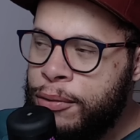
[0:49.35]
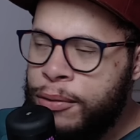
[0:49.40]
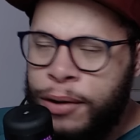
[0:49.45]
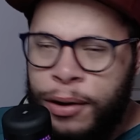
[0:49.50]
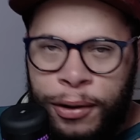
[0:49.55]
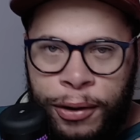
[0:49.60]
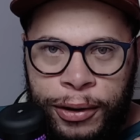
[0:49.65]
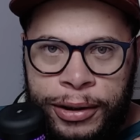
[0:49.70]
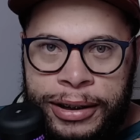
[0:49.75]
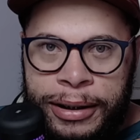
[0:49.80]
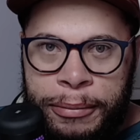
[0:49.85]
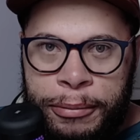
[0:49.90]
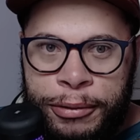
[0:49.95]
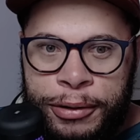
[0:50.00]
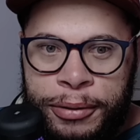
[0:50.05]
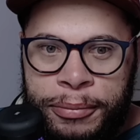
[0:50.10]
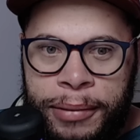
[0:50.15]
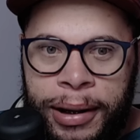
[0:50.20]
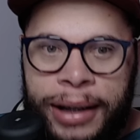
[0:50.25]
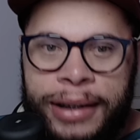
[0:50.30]
O negócio tá bom
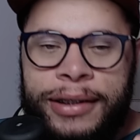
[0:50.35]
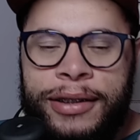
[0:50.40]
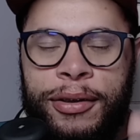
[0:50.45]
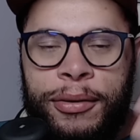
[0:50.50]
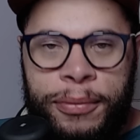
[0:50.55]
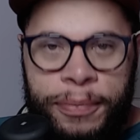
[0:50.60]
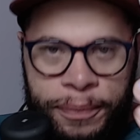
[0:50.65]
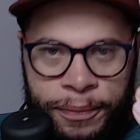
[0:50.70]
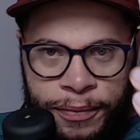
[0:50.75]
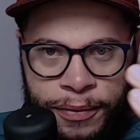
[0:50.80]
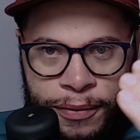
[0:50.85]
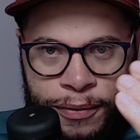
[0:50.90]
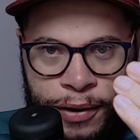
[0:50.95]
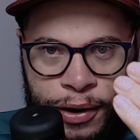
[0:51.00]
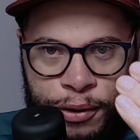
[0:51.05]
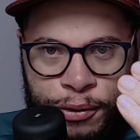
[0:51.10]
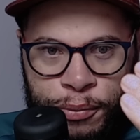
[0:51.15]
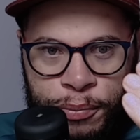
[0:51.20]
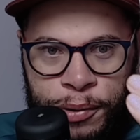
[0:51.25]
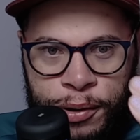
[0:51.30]
demais. Então, vem
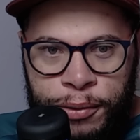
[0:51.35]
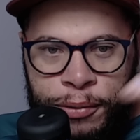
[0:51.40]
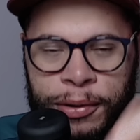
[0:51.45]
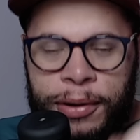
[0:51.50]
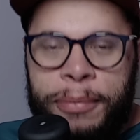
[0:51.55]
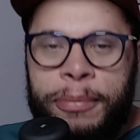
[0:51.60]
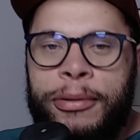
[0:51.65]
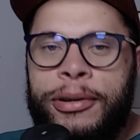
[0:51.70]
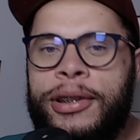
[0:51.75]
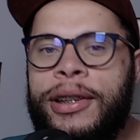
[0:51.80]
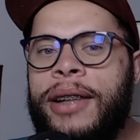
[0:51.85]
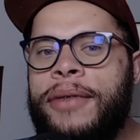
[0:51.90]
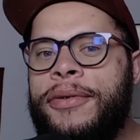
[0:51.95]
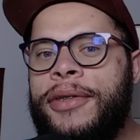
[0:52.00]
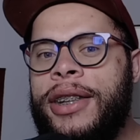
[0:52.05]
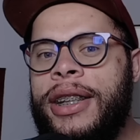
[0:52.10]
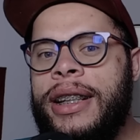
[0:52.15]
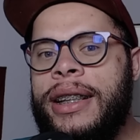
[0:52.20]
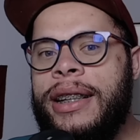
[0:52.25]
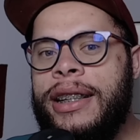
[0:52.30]
comigo depois da
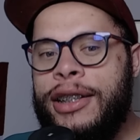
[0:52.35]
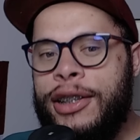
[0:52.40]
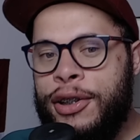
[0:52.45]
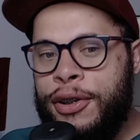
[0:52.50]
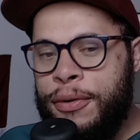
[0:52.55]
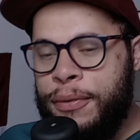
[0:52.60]
vinheta, a gente